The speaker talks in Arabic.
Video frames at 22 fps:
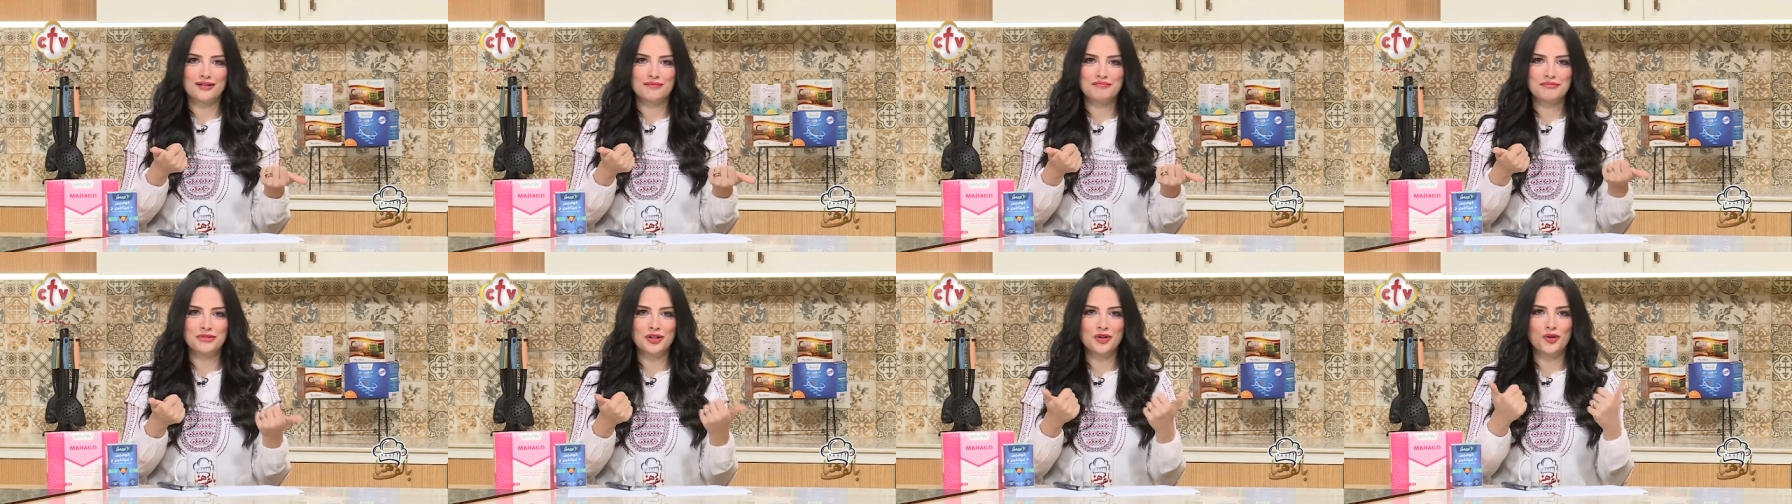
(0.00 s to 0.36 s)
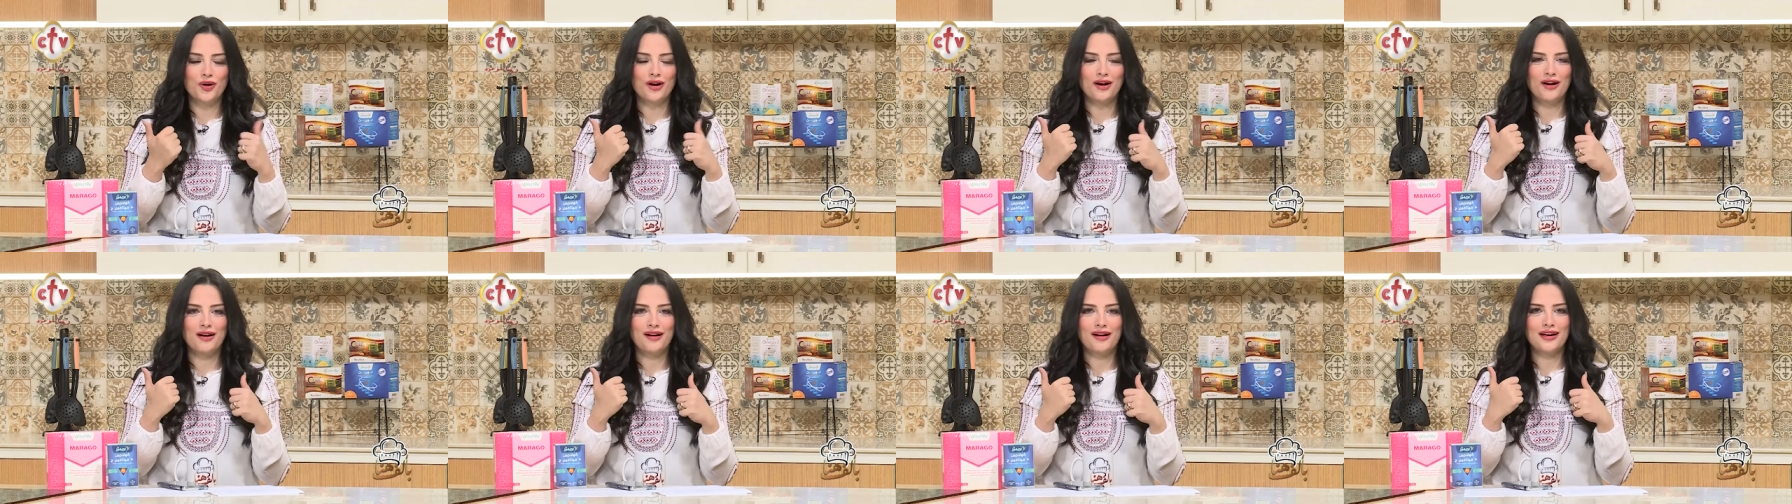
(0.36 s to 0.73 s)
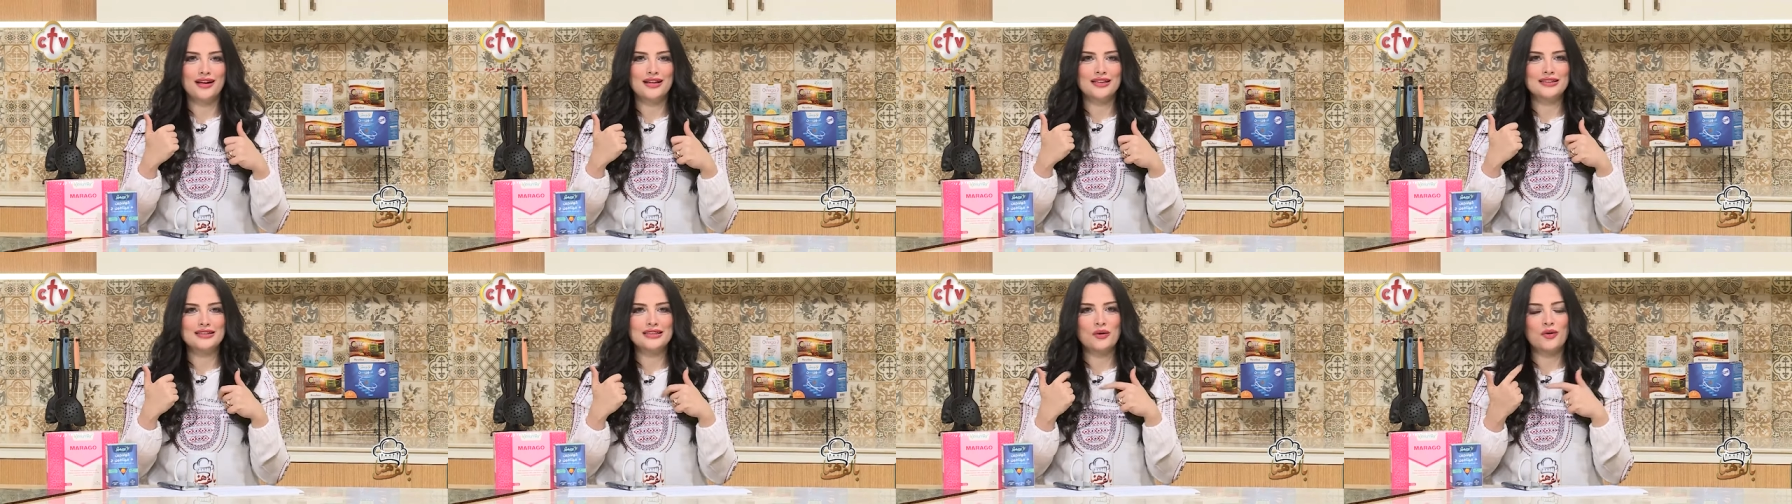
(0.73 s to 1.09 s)
بيقع
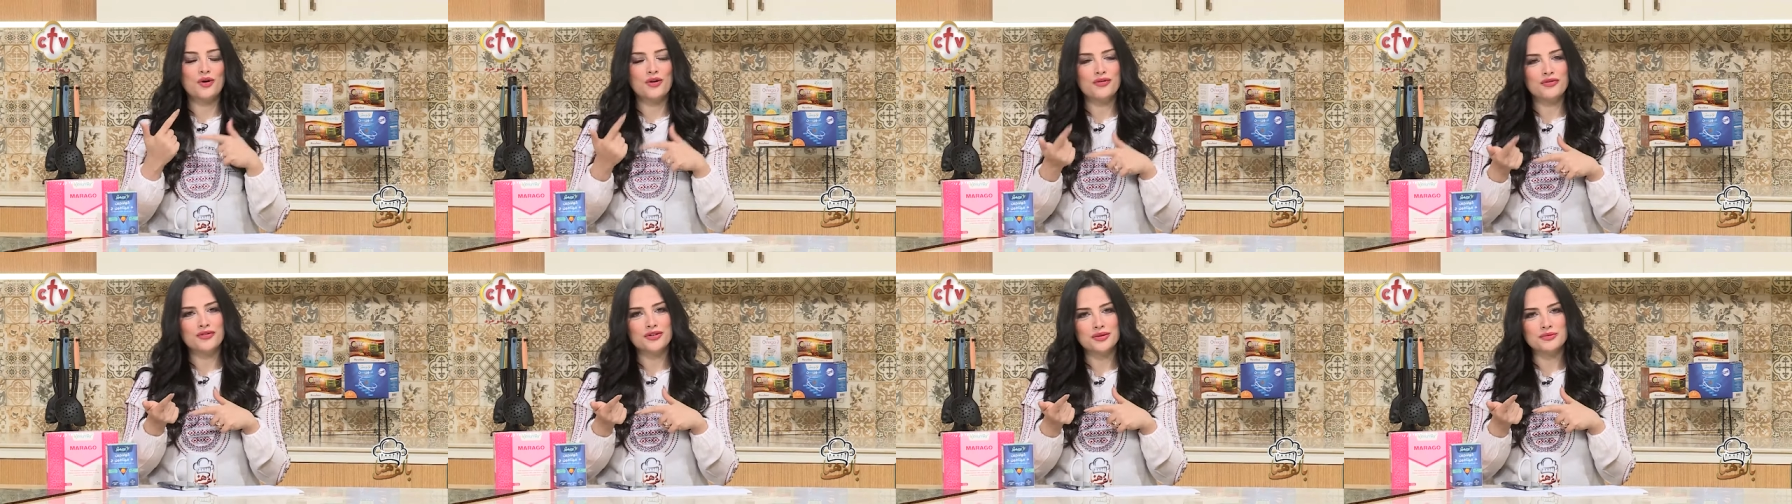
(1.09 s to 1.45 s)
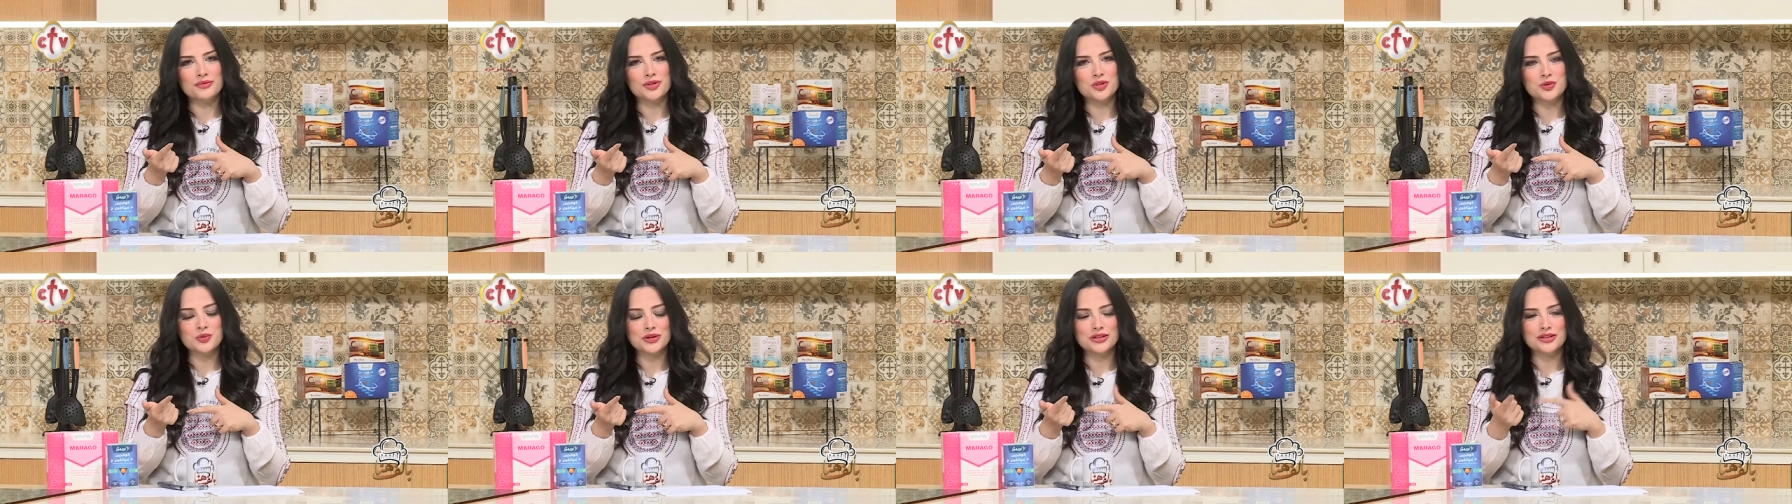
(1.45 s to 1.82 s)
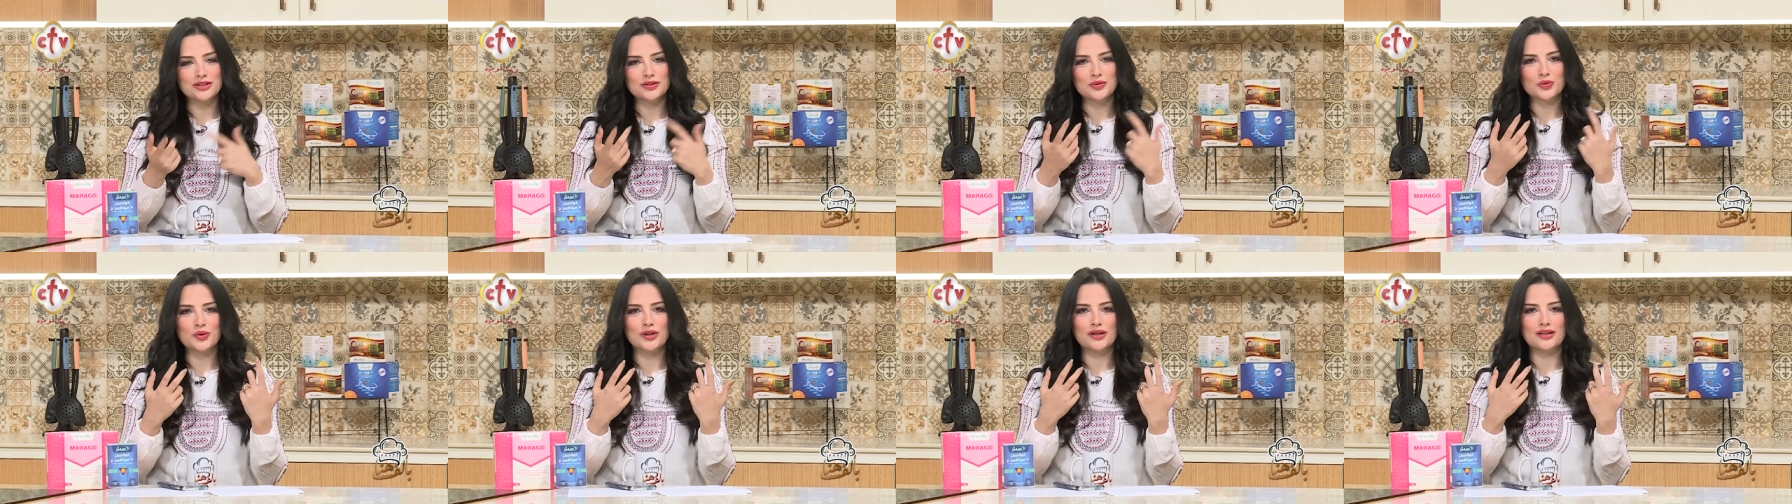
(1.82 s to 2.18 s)
الضوافر مش
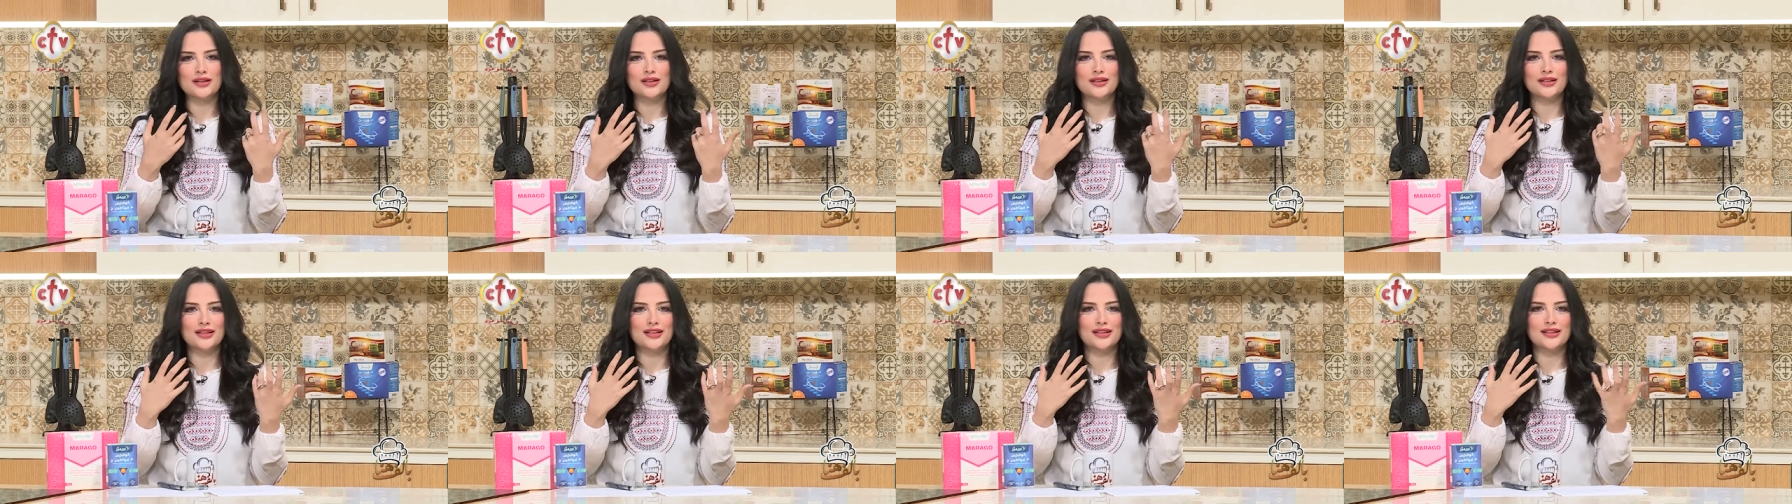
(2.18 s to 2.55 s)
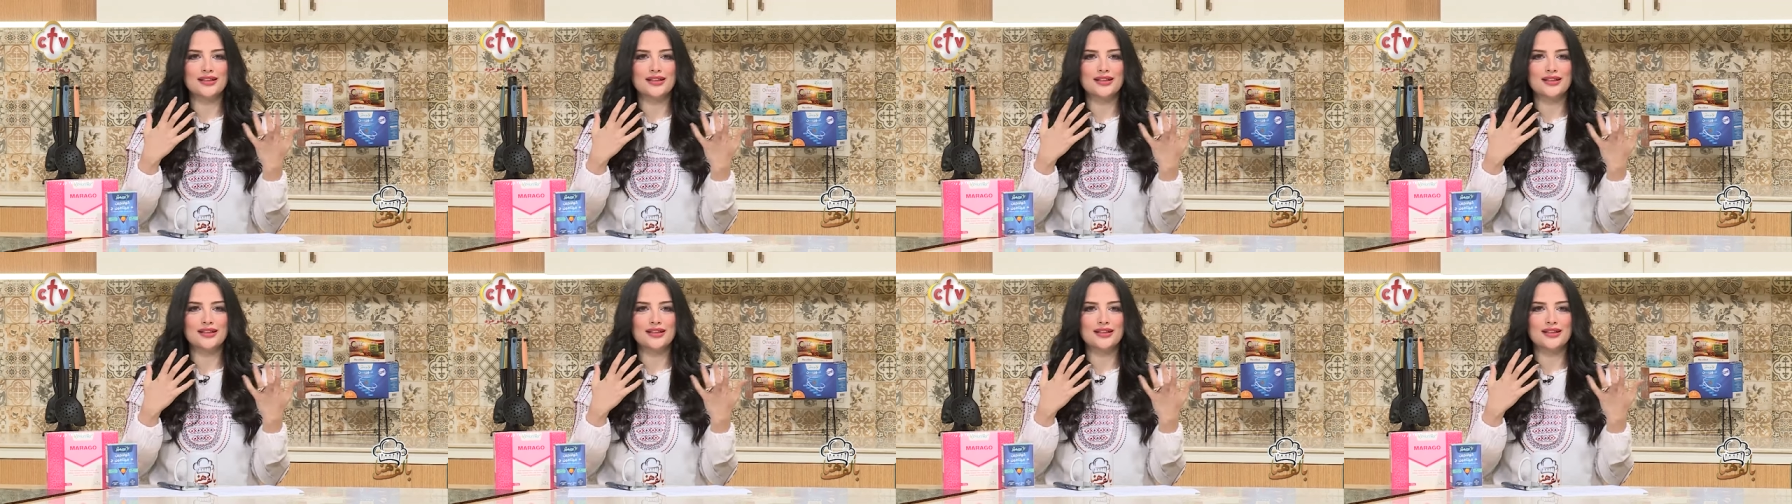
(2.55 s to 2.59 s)
بتطول